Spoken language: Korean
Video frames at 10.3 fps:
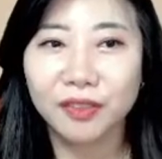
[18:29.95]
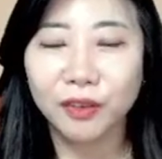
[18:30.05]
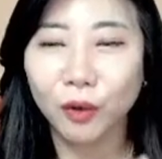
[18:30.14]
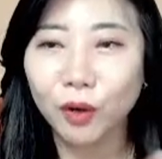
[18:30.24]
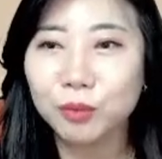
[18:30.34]

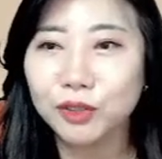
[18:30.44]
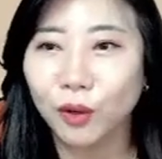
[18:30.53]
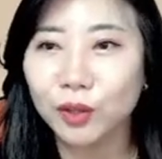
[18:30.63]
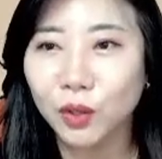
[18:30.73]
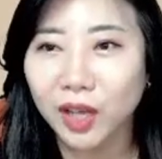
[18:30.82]
여러분들은
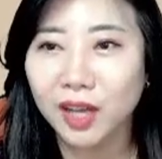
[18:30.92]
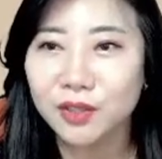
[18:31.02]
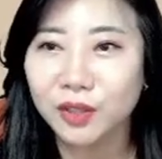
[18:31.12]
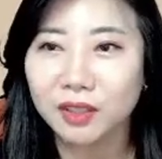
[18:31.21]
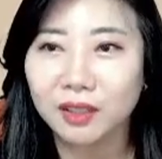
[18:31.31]
어떻게
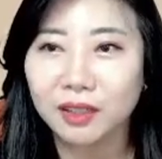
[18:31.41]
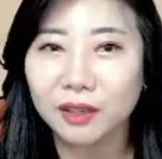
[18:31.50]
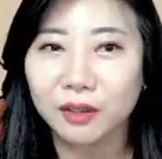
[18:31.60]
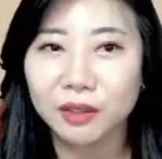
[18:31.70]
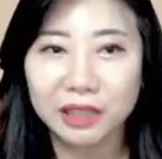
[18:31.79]
하셔야 될까요?
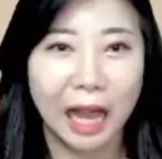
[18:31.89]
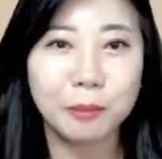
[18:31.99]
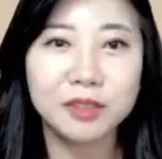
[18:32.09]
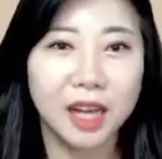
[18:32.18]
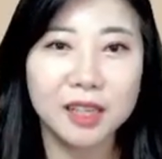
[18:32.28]

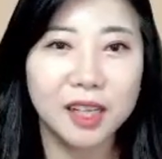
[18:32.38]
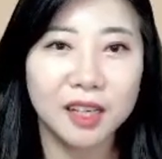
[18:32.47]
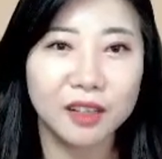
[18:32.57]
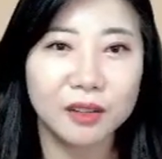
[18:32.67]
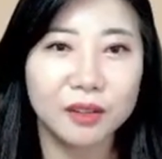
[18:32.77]
답은
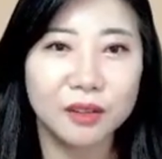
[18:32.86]
하나예요.